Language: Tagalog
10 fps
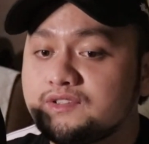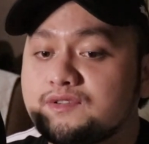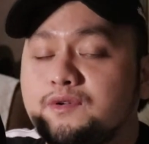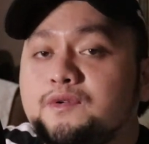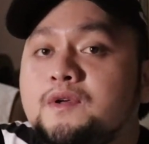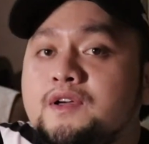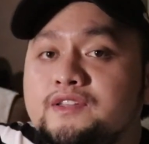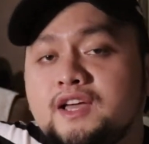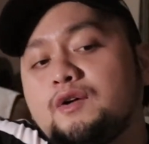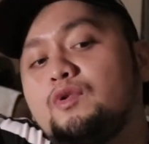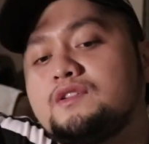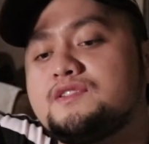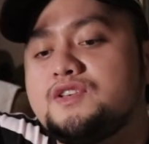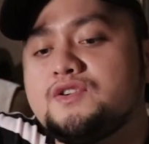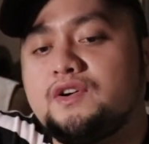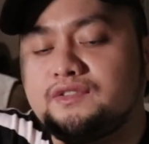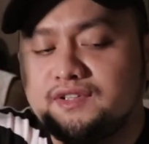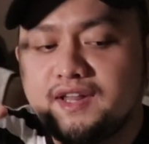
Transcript: So yeah, we'll see you on the